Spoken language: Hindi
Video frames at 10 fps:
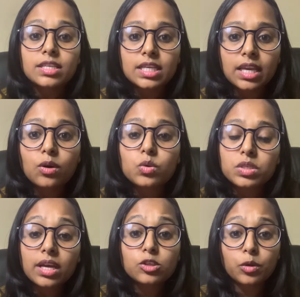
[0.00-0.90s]
ठीक है
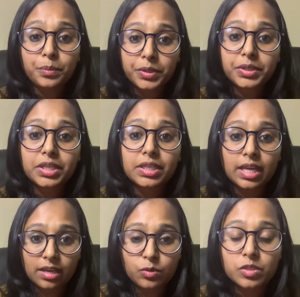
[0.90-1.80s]
उसका जो बर्डन
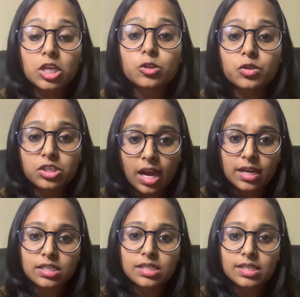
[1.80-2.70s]
है उसके जो
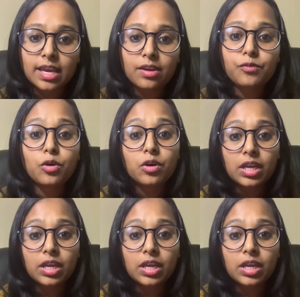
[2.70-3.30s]
चार्जेस हैं वो